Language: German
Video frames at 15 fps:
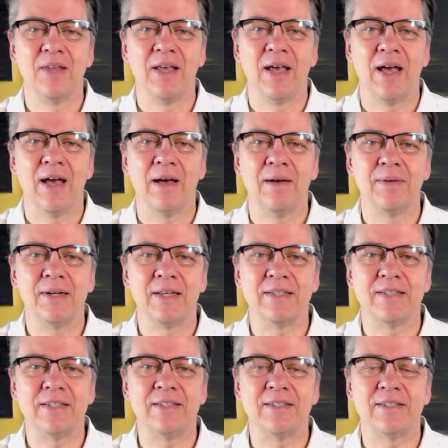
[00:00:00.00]
Aber
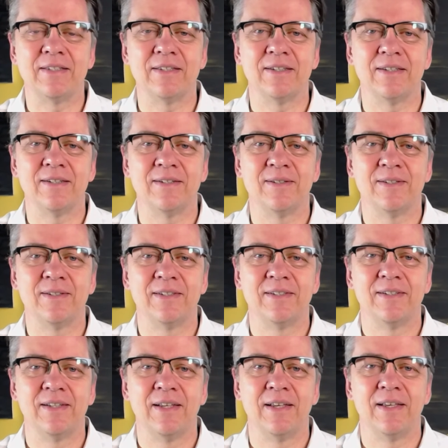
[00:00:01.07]
das ist, äh,
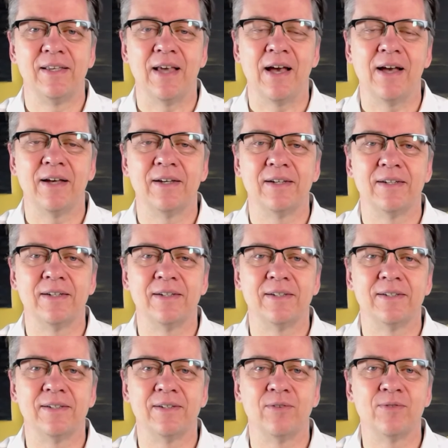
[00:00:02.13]
ja,
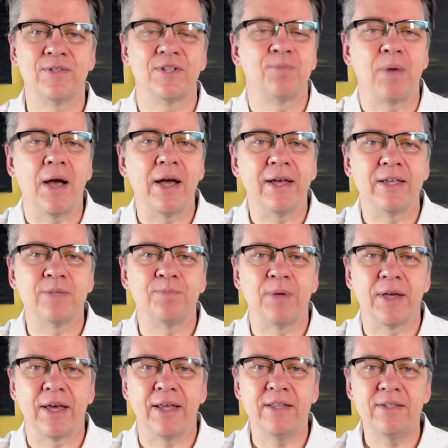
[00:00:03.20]
unsere Sprache ist
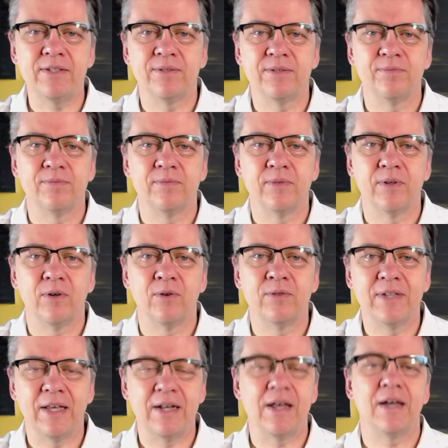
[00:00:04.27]
begrenzt
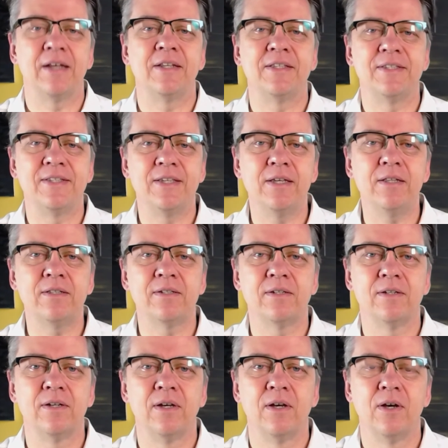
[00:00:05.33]
und generalisiert
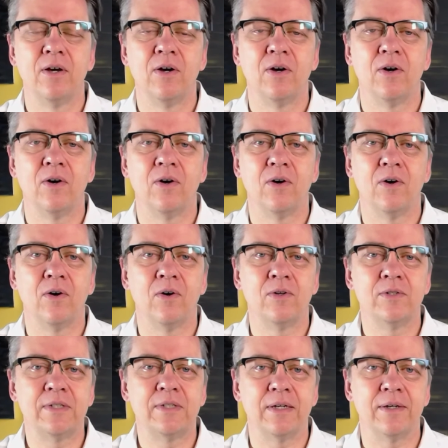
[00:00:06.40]

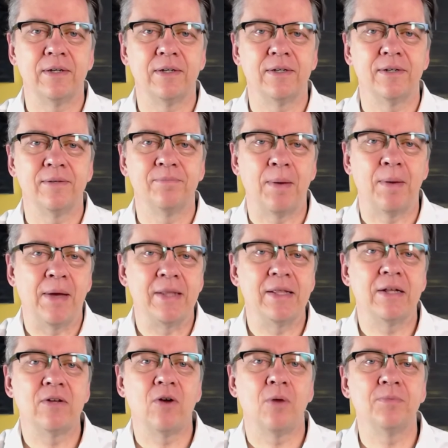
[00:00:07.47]
und beim
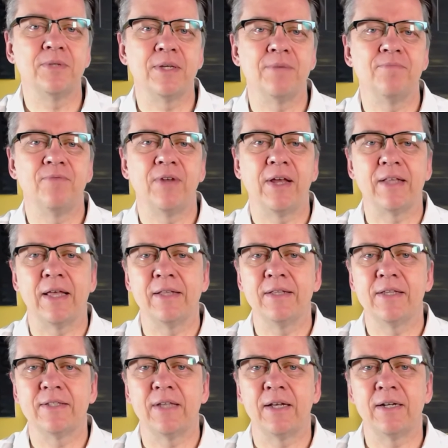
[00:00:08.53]
anderen kommt es eben vielleicht
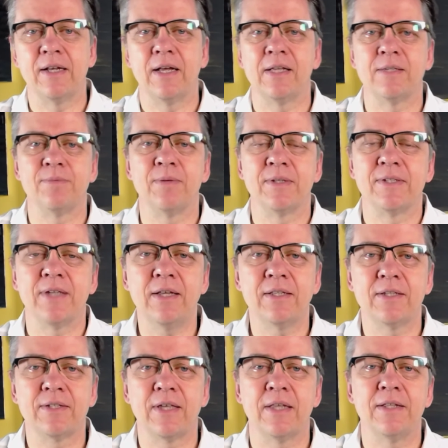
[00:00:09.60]
anders an, als man sagt.
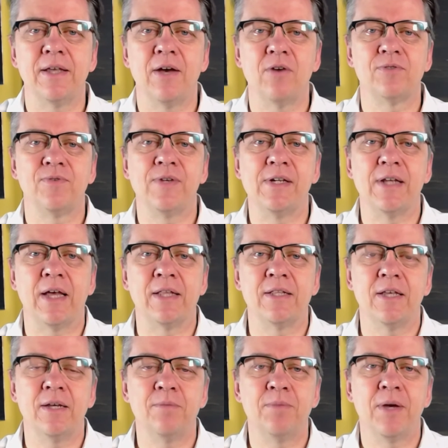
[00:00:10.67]
Das kennt er aus vielen
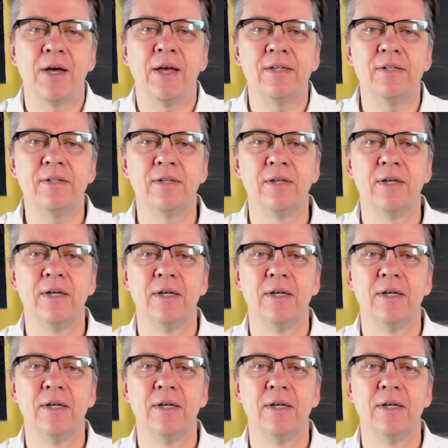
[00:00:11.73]
anderen Bereichen.